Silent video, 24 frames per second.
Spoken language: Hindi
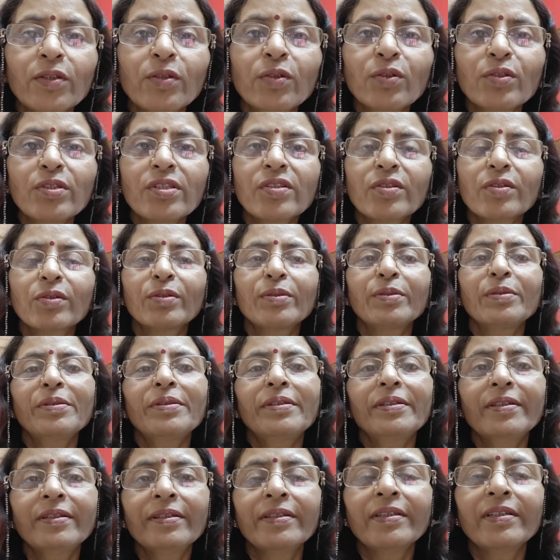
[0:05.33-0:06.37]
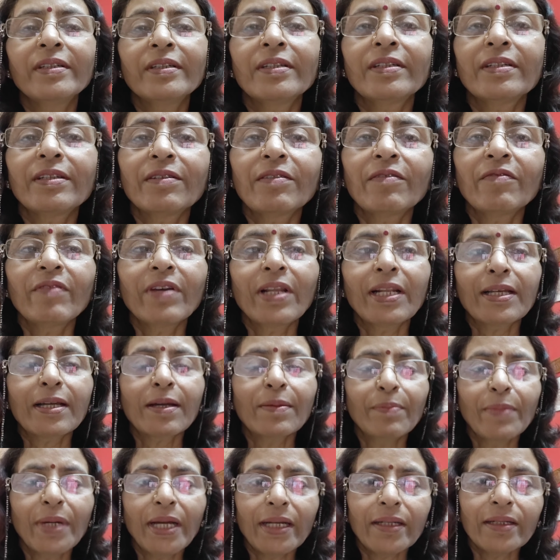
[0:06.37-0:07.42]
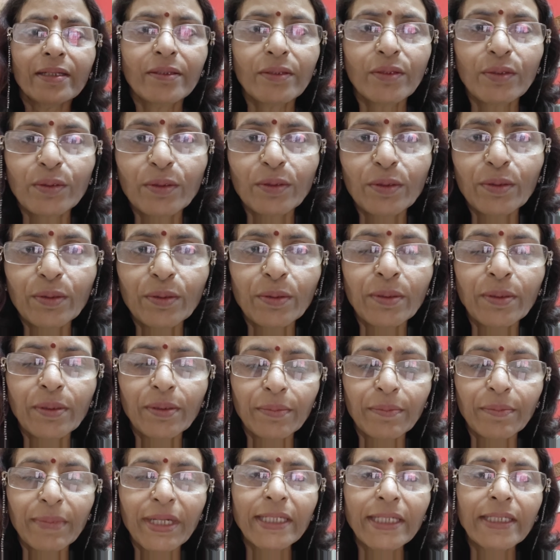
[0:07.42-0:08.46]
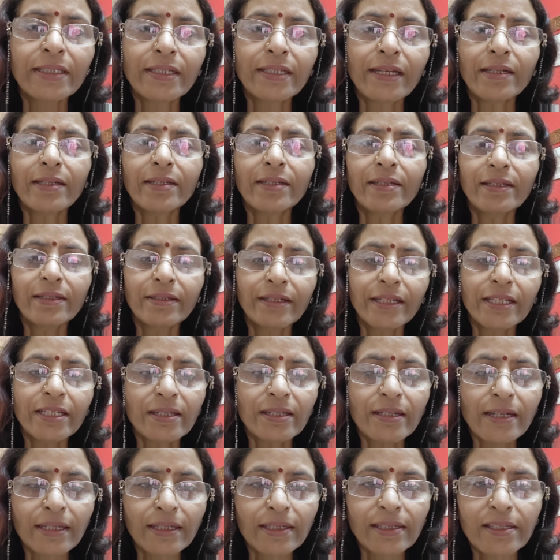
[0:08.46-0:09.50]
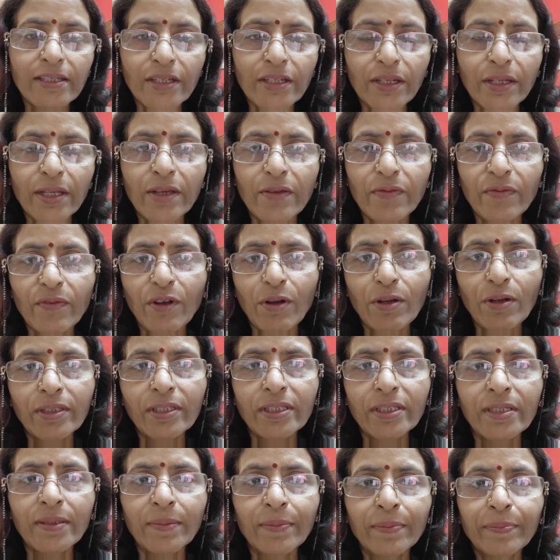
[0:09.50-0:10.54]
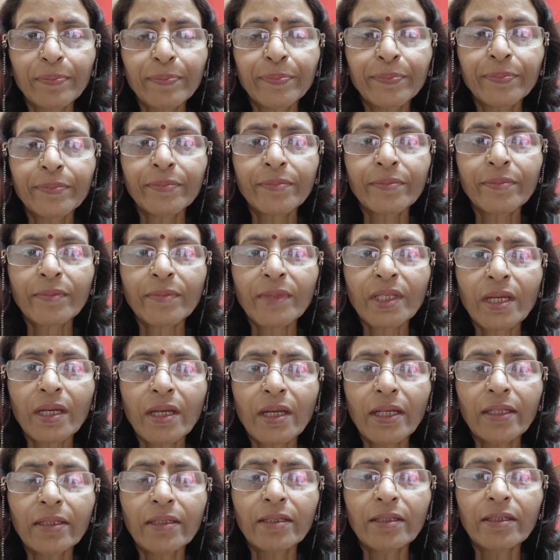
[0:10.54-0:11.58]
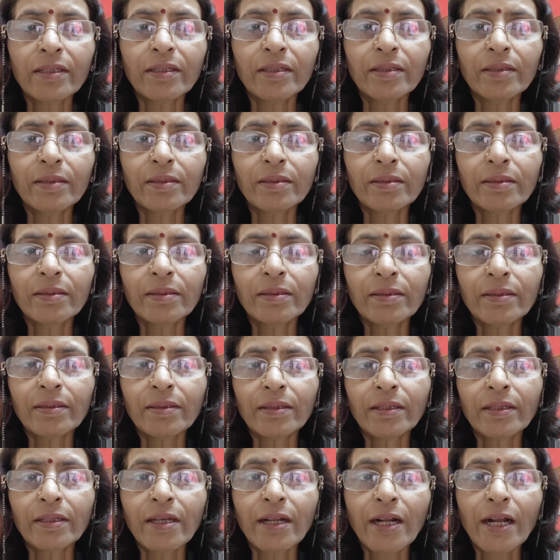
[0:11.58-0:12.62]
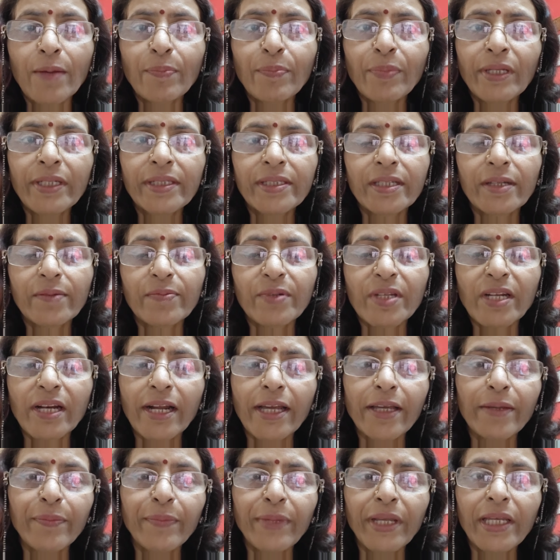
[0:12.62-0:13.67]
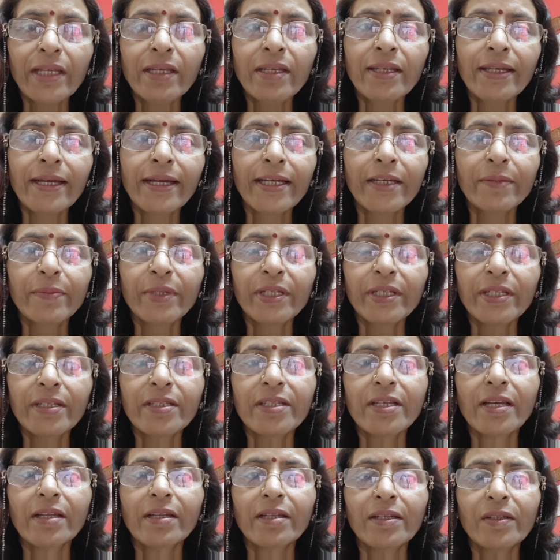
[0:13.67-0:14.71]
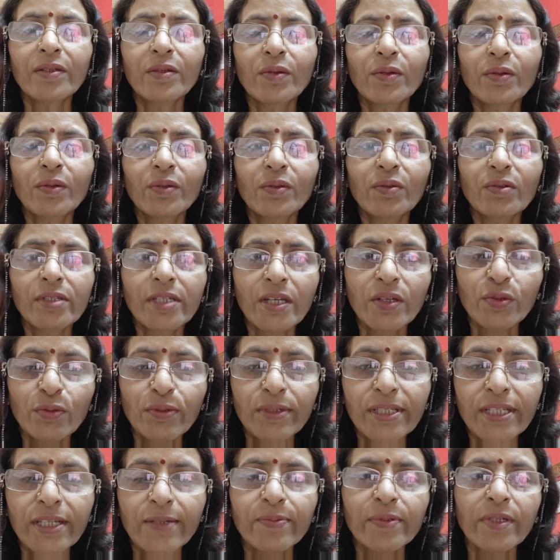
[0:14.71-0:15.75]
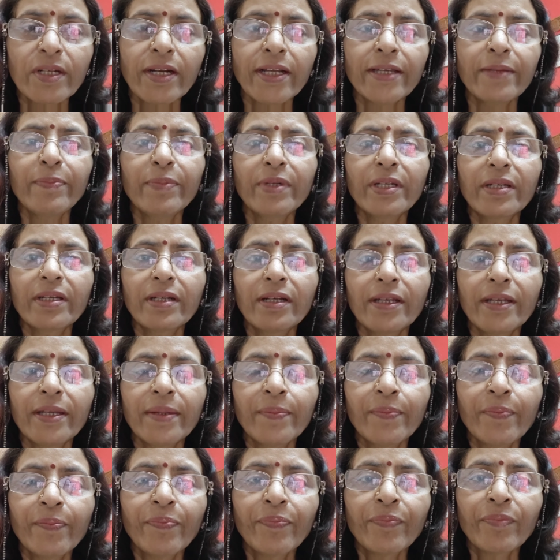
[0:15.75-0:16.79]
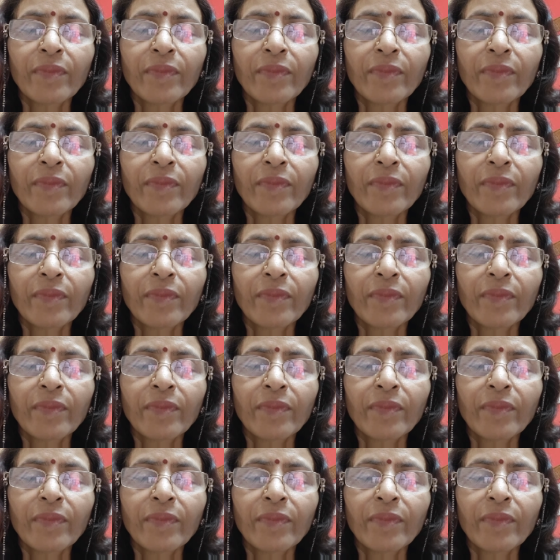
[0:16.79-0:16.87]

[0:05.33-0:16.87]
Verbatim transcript: हेलो दोस्तों वेलकम बैक टू माय चैनल रचनाज जी के ब्लॉग्स एंड अगर आपने सब्सक्राइब नहीं किया है मेरे चैनल को तो ज़रूर सब्सक्राइब कर लें